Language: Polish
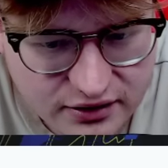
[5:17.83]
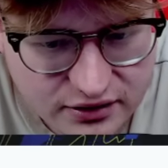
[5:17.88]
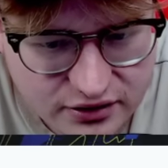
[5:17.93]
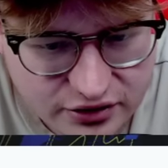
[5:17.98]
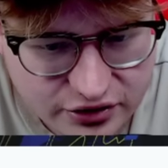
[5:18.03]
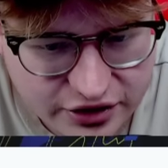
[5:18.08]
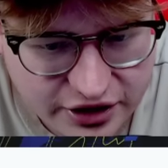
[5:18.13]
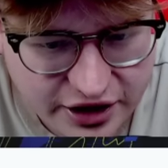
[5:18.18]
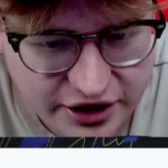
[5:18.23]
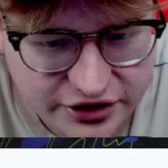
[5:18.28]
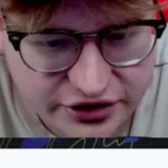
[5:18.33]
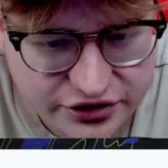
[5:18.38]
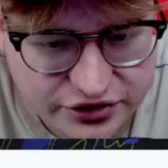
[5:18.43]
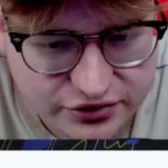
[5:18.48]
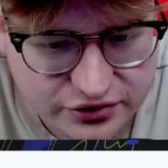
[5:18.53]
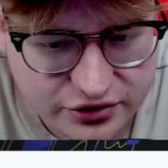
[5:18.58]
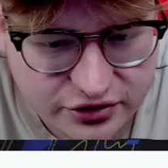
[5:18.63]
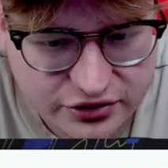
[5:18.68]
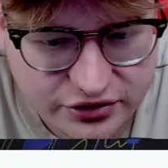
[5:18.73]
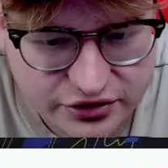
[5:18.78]

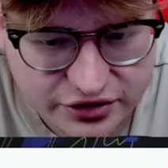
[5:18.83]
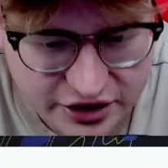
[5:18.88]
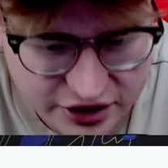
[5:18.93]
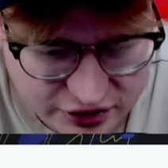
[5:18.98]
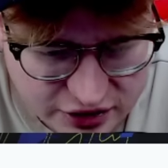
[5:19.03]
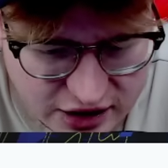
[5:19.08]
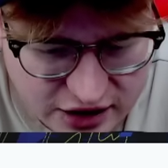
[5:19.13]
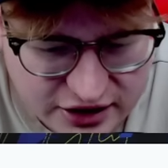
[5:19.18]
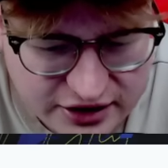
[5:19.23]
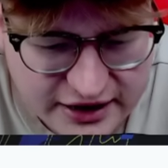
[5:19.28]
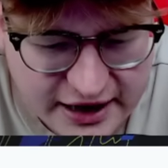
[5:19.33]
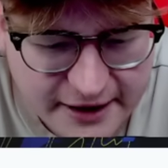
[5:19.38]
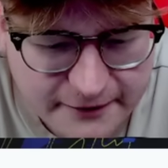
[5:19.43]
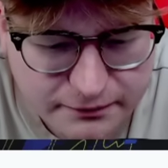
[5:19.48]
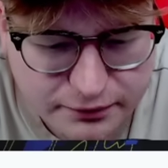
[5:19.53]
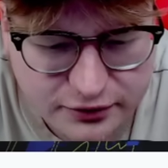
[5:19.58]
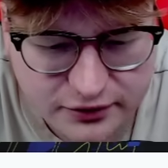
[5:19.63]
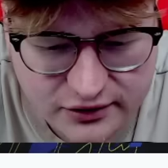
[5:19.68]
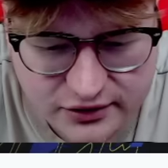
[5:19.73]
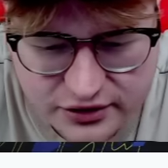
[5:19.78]
Ojejciu, no to nie, no ale
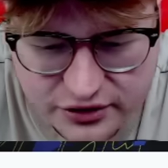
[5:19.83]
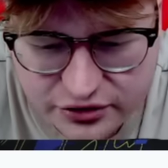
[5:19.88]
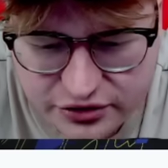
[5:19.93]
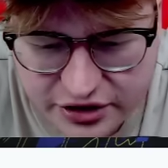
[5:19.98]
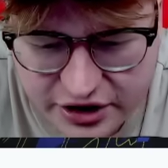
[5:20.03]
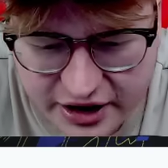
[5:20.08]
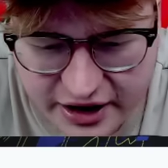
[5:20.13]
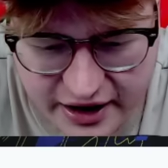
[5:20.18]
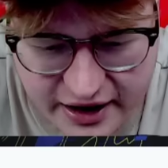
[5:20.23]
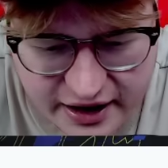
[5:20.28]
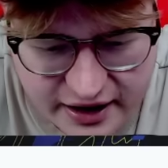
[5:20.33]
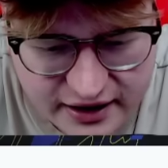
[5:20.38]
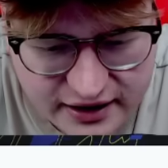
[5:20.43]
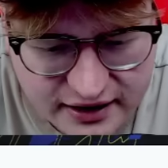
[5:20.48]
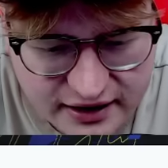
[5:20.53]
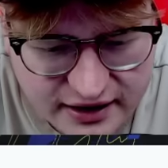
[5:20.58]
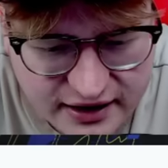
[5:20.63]
Temple to nie.